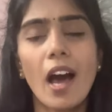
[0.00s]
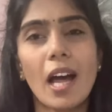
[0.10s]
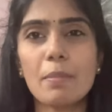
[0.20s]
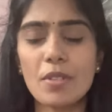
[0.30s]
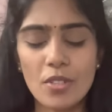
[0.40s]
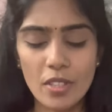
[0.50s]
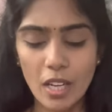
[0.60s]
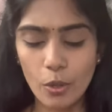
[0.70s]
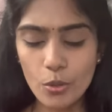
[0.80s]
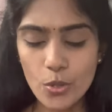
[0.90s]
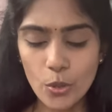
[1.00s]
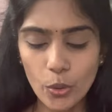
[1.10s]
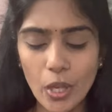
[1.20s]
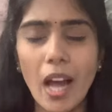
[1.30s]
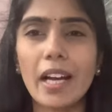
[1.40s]
అనిపిస్తుంది నాకు సో
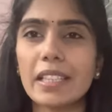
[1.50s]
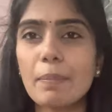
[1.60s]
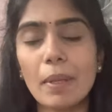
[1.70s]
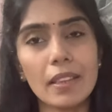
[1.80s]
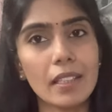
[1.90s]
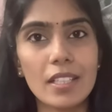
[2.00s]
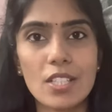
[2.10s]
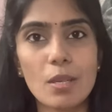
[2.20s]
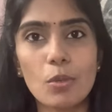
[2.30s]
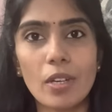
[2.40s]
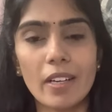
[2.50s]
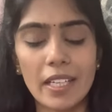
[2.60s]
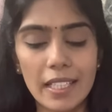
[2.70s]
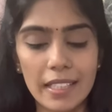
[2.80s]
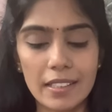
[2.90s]
నాకైతే పెద్దగా ఇష్టం
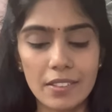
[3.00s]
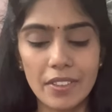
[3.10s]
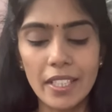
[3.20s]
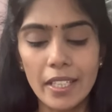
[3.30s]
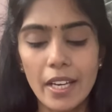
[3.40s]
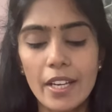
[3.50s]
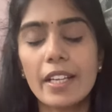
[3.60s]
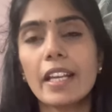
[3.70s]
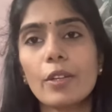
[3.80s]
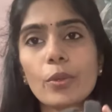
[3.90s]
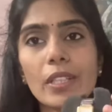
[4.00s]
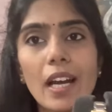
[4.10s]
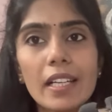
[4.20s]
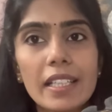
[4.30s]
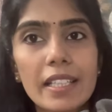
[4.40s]
ఉండవండి లెదర్వి నేను
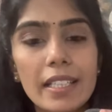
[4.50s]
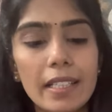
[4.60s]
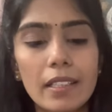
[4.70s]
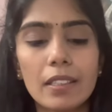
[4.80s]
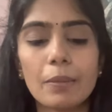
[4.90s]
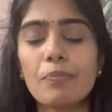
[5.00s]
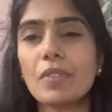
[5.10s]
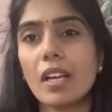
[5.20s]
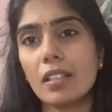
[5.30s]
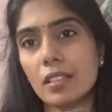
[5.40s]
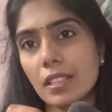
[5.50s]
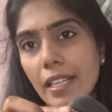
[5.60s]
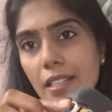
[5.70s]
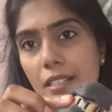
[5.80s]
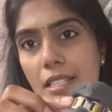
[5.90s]
ఇట్లాంటి
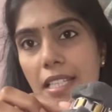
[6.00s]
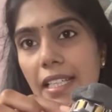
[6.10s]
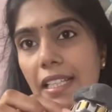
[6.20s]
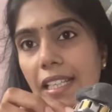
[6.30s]
లైక్ స్టీల్